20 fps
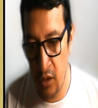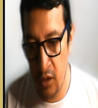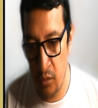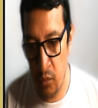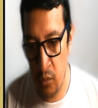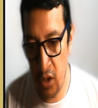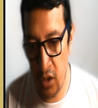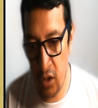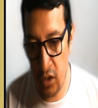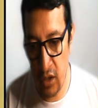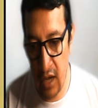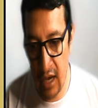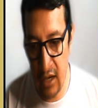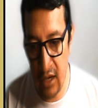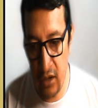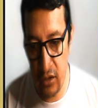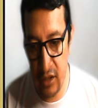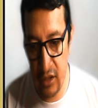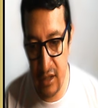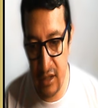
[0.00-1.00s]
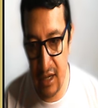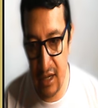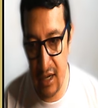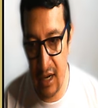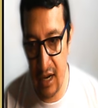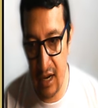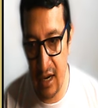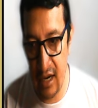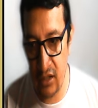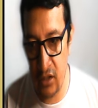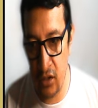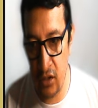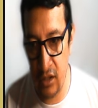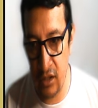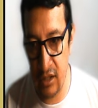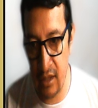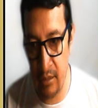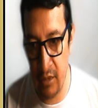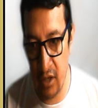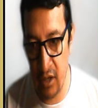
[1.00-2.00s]
Bueno, hay otras
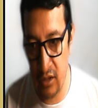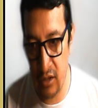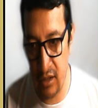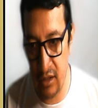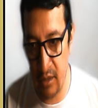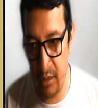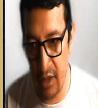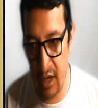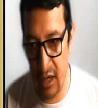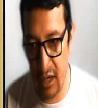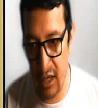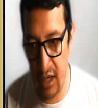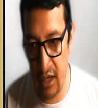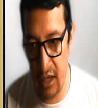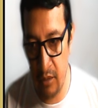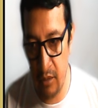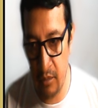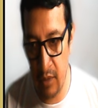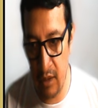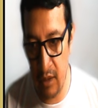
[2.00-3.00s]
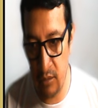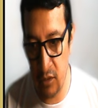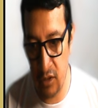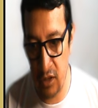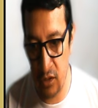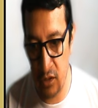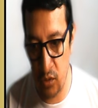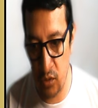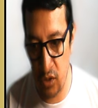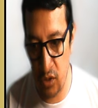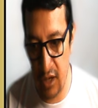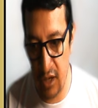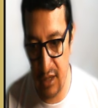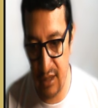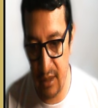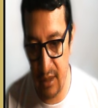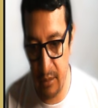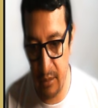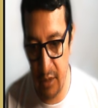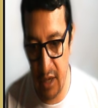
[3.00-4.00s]
declaraciones, amigos, también aquí vamos a escucharlas
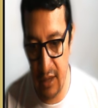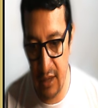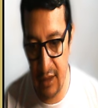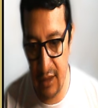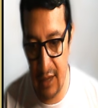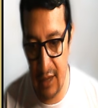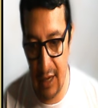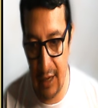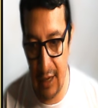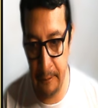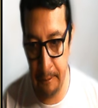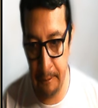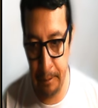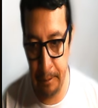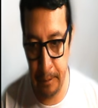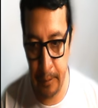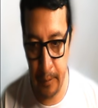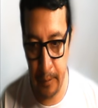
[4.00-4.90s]
también de,